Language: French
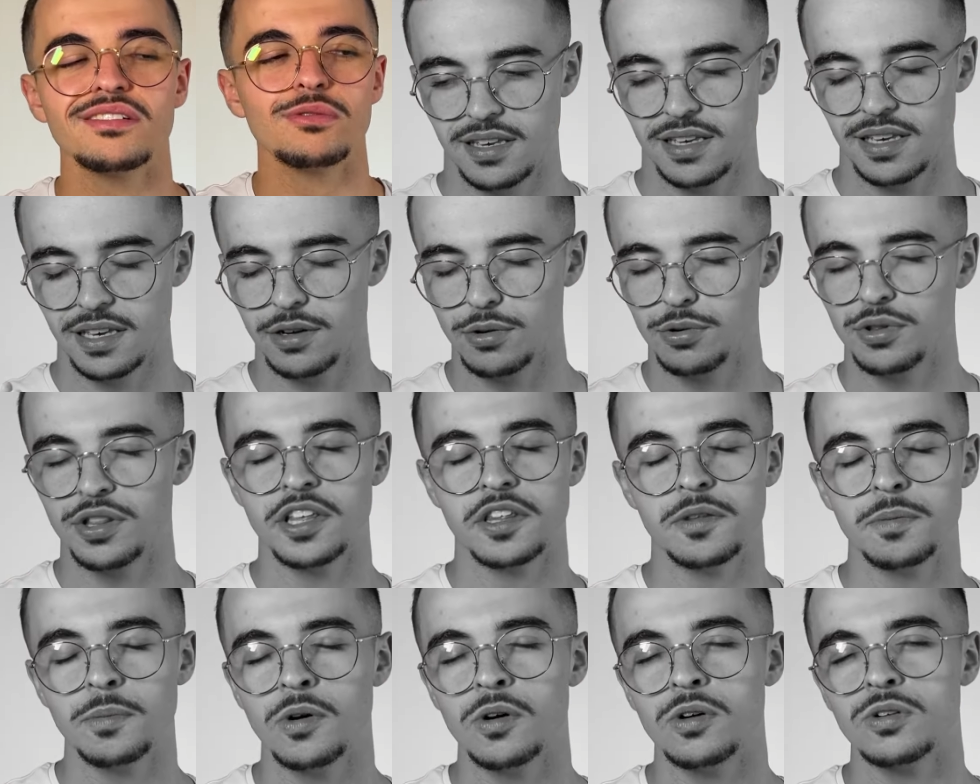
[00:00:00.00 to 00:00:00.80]
Et
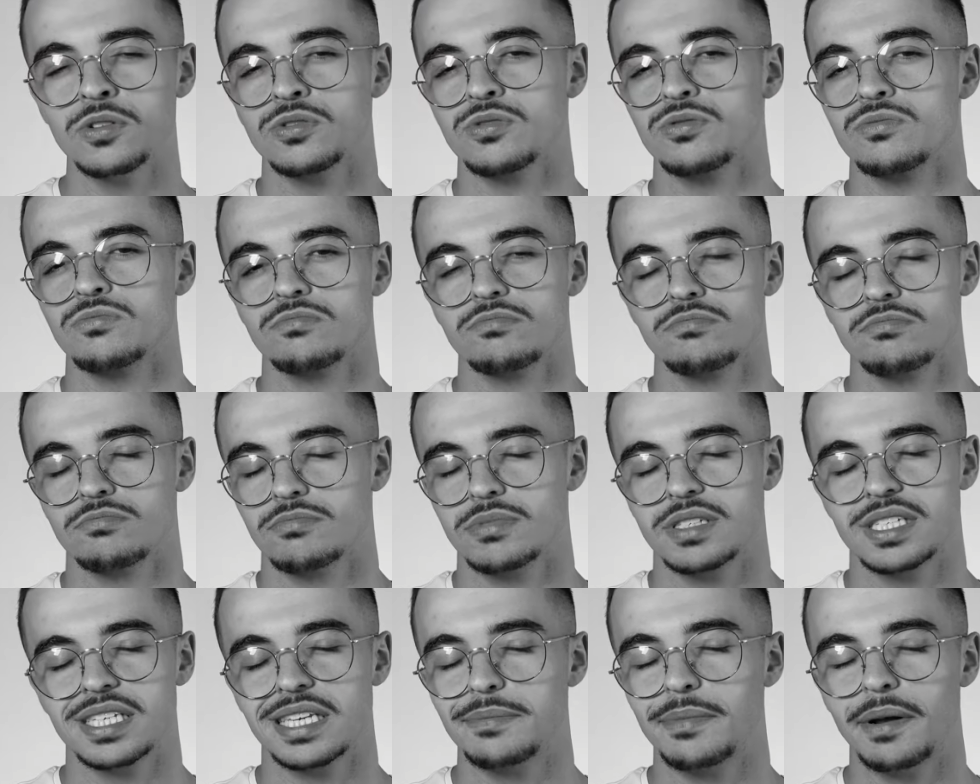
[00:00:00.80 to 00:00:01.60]
honnêtement,
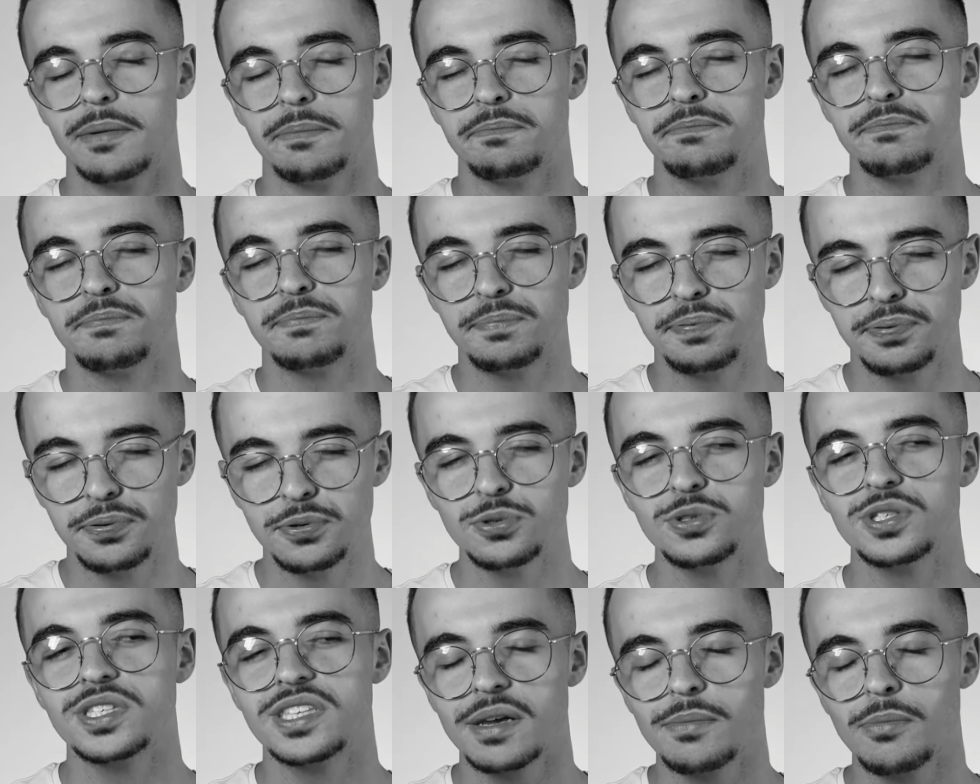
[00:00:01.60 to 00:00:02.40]
ce qui m'a le
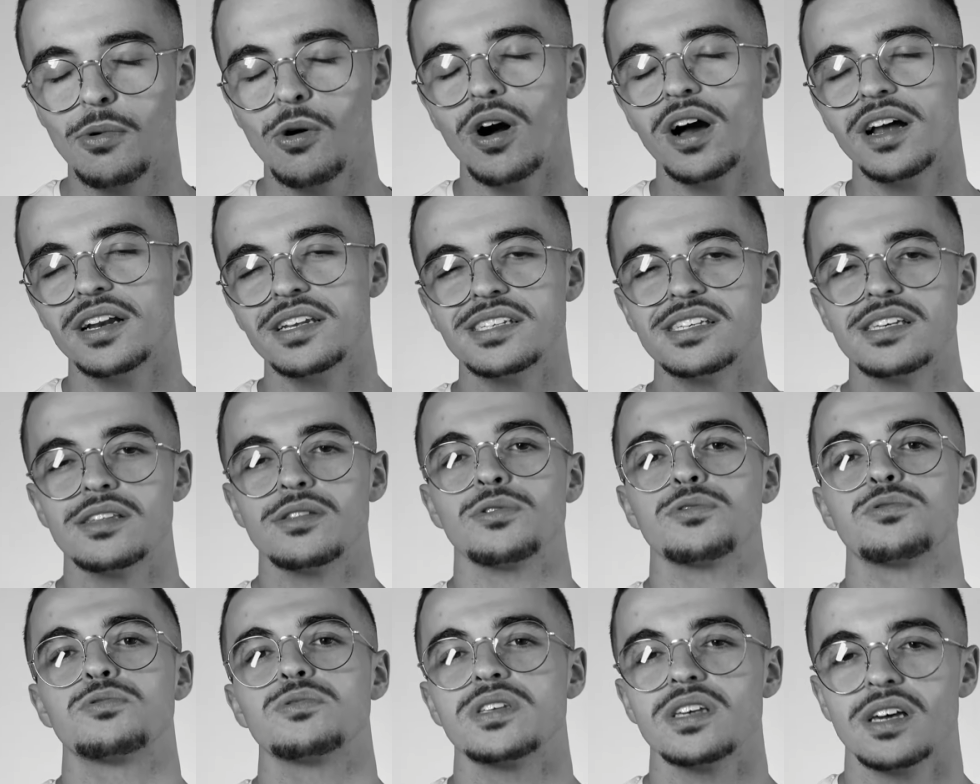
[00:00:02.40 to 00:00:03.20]
plus démoralisé dans
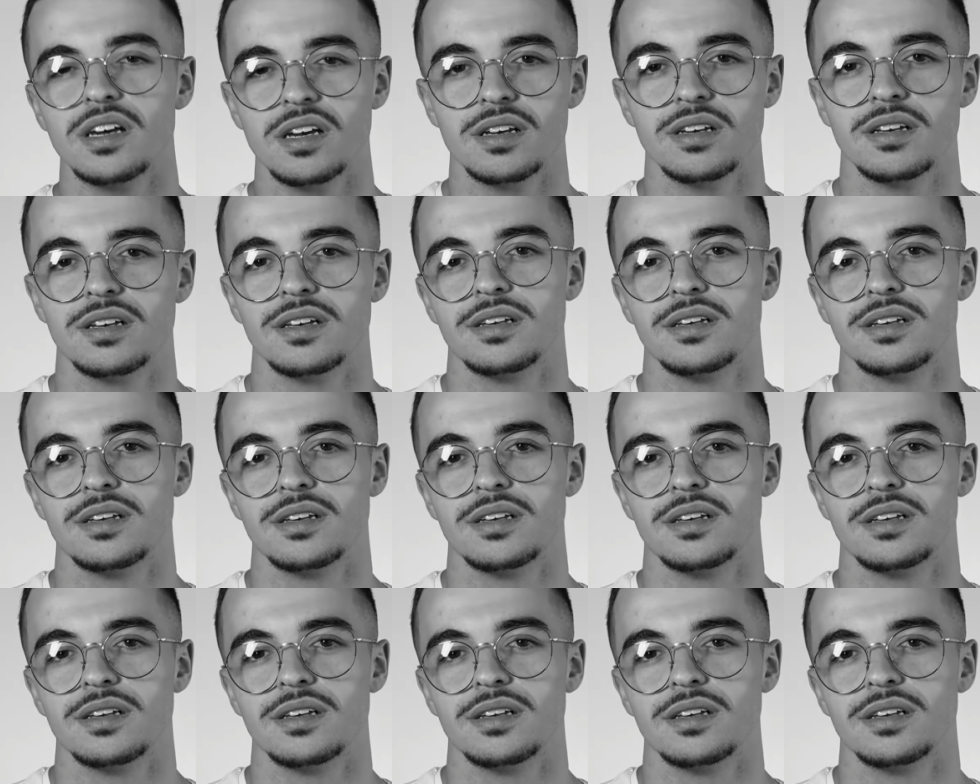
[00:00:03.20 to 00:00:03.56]
tout ça,